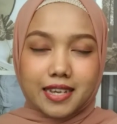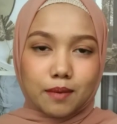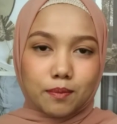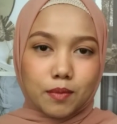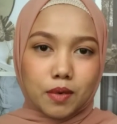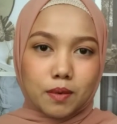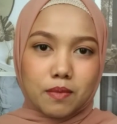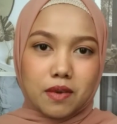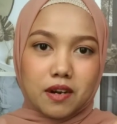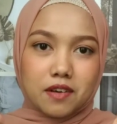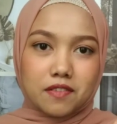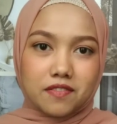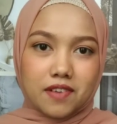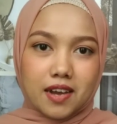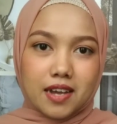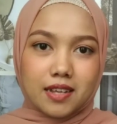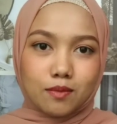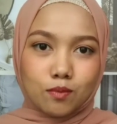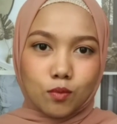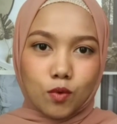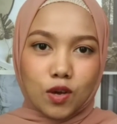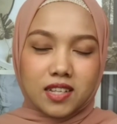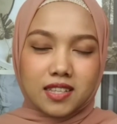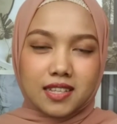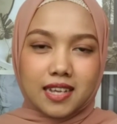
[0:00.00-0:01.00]
yang
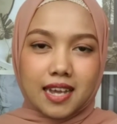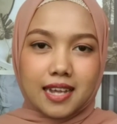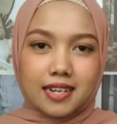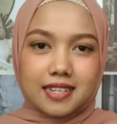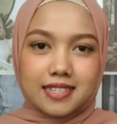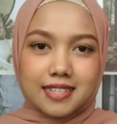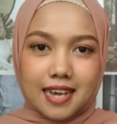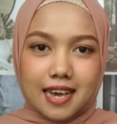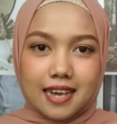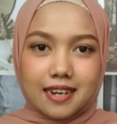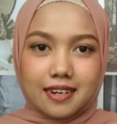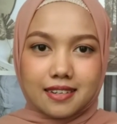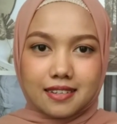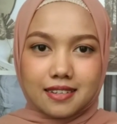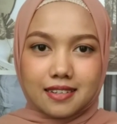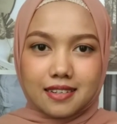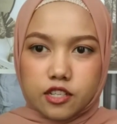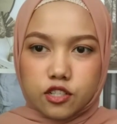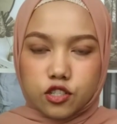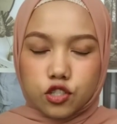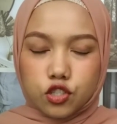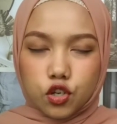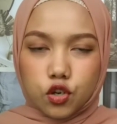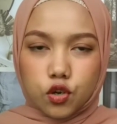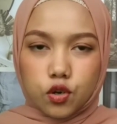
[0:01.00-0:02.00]
bermanfaat buat kalian.
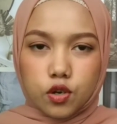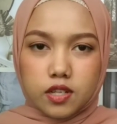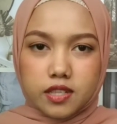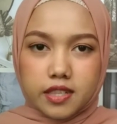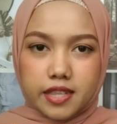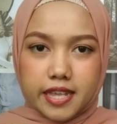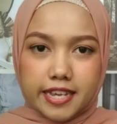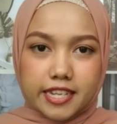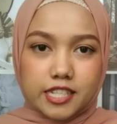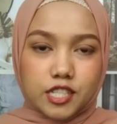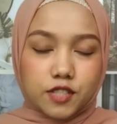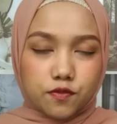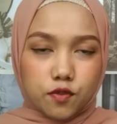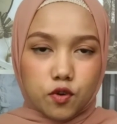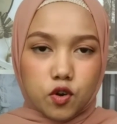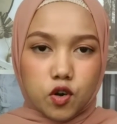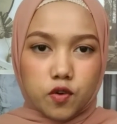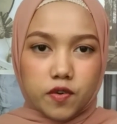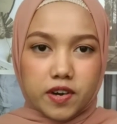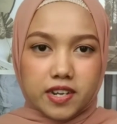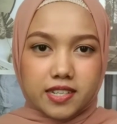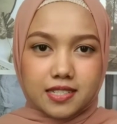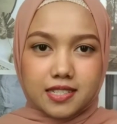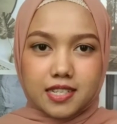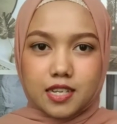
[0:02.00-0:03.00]
So, thanks
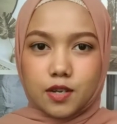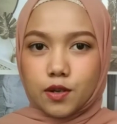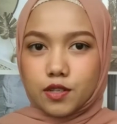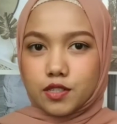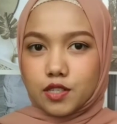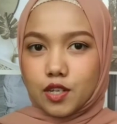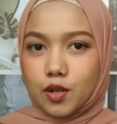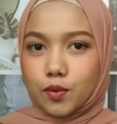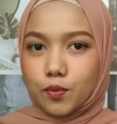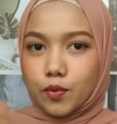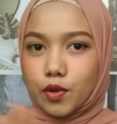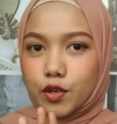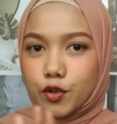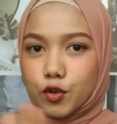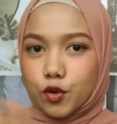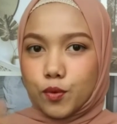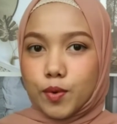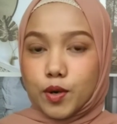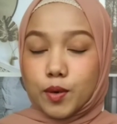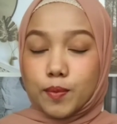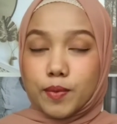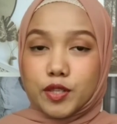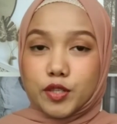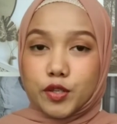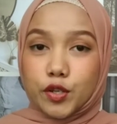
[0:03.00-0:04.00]
for watching. Wassalamualaikum
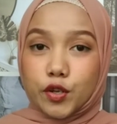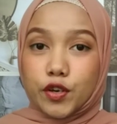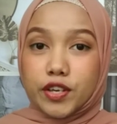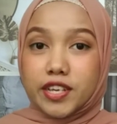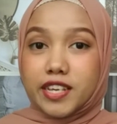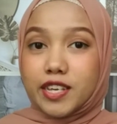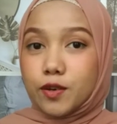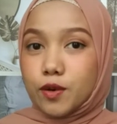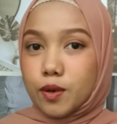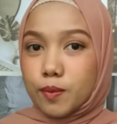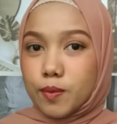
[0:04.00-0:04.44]
warahmatullahi